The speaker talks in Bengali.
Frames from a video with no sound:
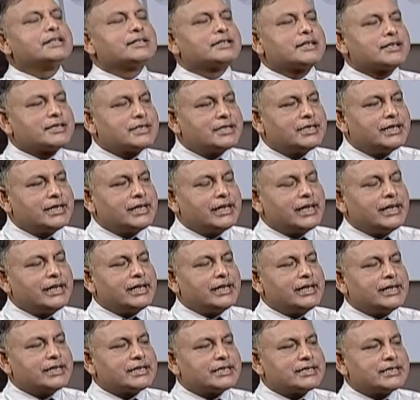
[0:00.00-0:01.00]
সে শিখে
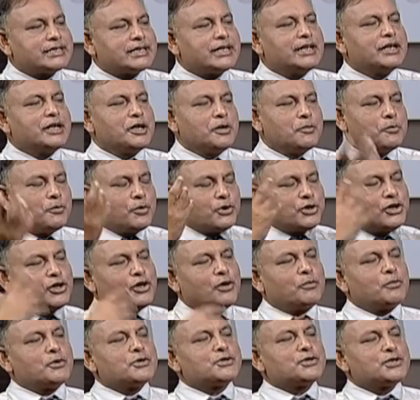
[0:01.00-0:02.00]
নিয়েছে মনের
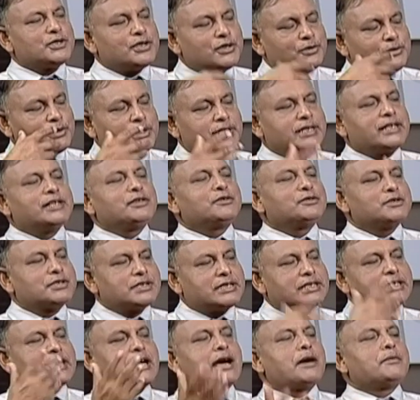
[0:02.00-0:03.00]
অবচেতনে কিন্তু
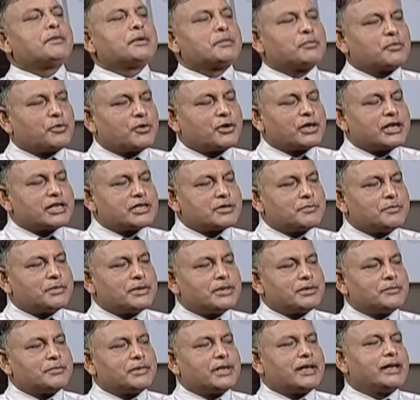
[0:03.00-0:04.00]
সেটা আবার প্রকাশ
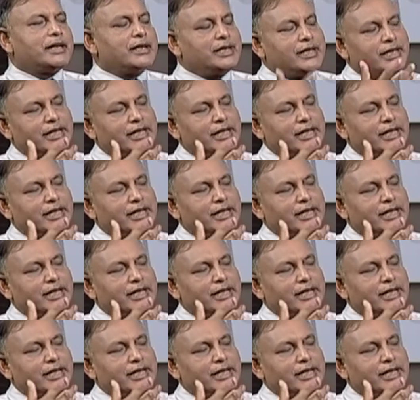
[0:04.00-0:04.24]
পেতে পারে